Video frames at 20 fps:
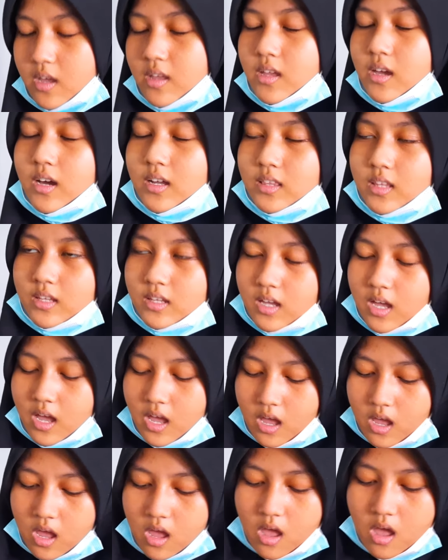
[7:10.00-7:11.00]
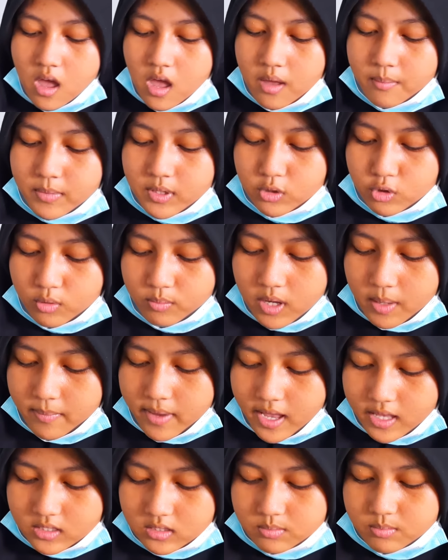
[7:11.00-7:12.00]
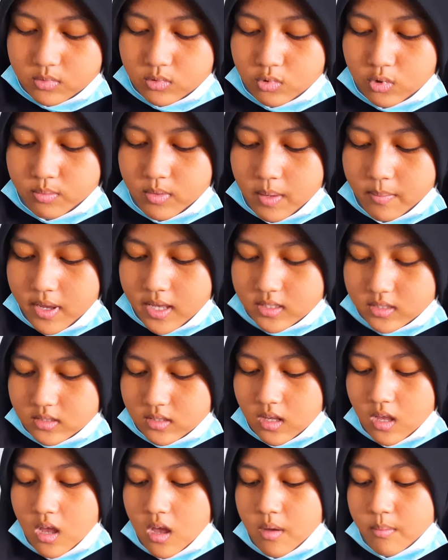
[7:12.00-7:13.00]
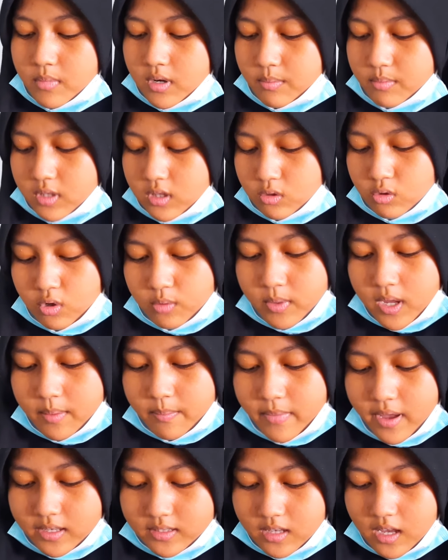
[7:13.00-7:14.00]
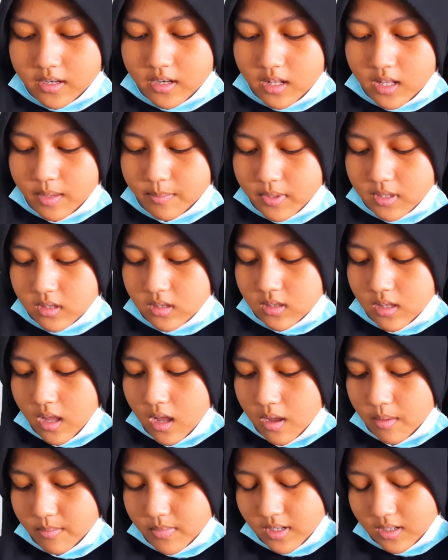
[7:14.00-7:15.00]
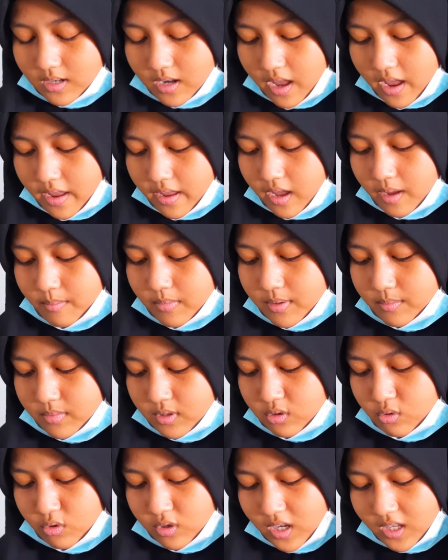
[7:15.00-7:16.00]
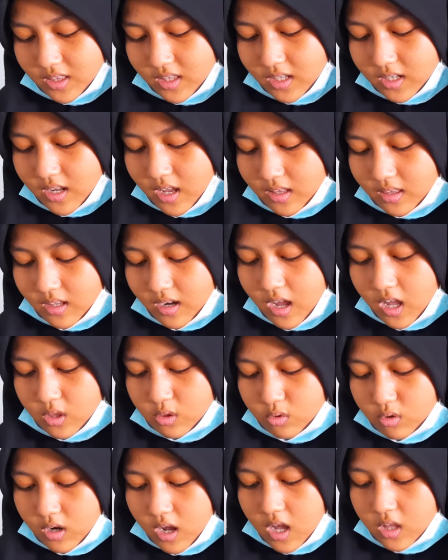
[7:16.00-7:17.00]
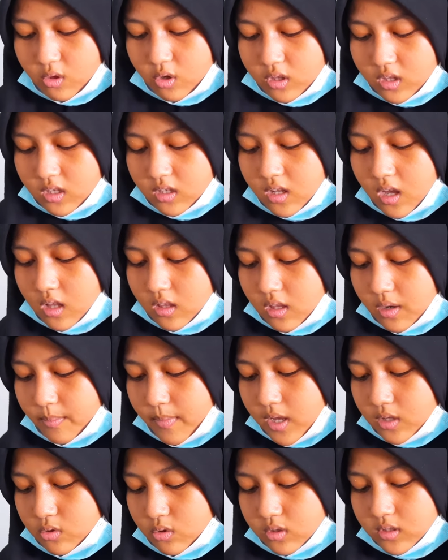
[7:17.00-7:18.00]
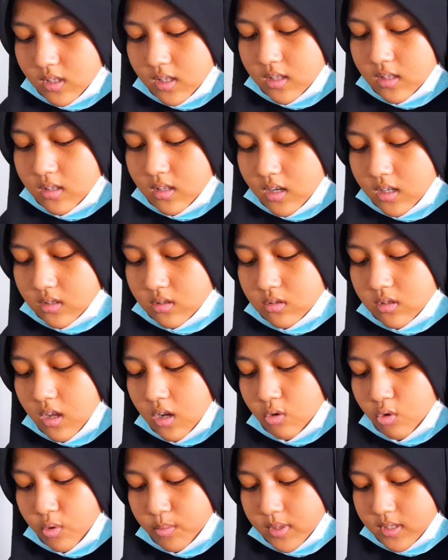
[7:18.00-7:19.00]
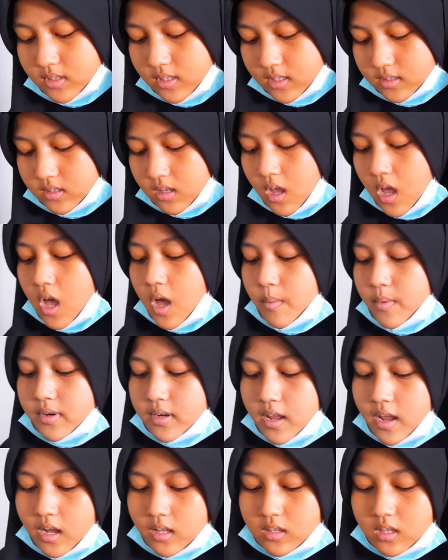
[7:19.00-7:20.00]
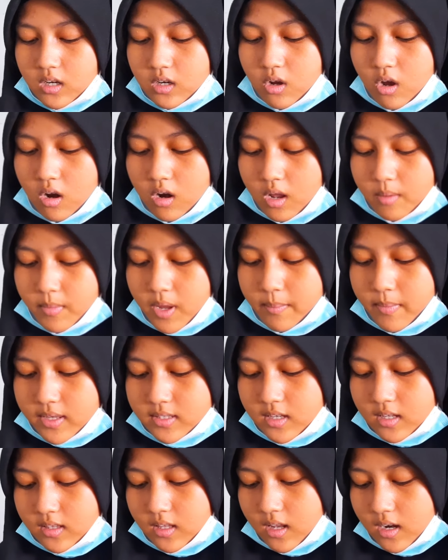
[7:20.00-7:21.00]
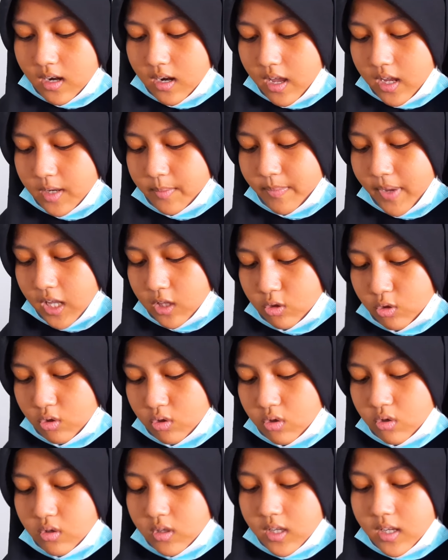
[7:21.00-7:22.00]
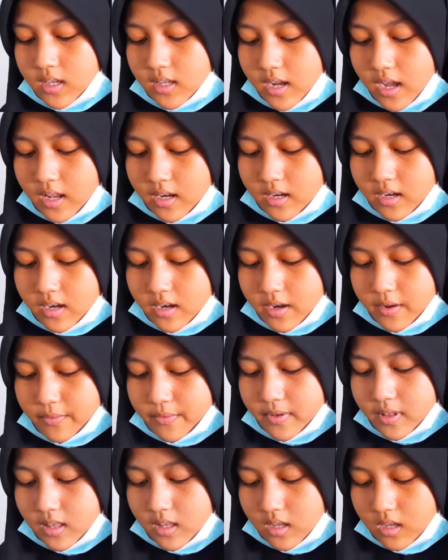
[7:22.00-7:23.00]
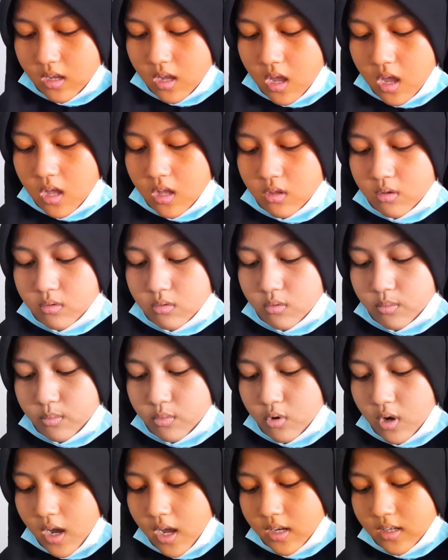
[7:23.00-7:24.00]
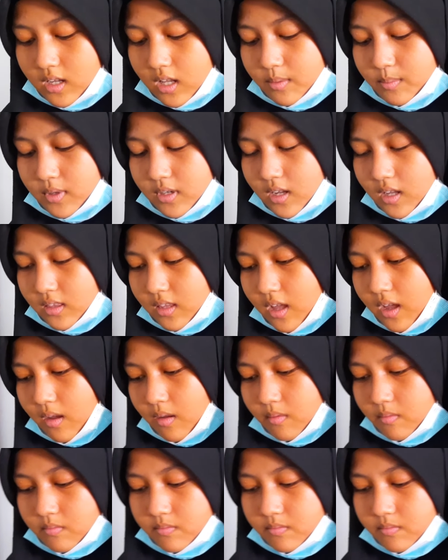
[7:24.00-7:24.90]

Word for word: Yang ketiga, bentuk bebas. Bentuk bebas berbentuk bebas adalah benda, yang berbentuknya tidak teratur atau tidak termasuk silindris dan kubistis. Benda yang tergolong bebas antara lain patung, ukiran, refill, tumbuhan, dan binatang.